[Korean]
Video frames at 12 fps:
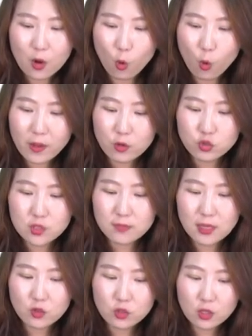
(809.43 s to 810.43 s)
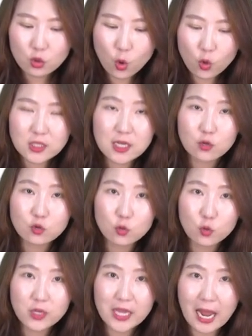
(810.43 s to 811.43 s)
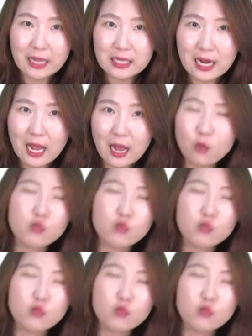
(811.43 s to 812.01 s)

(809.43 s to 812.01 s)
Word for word: 590만 원이 통째로 들어오는 게 아니라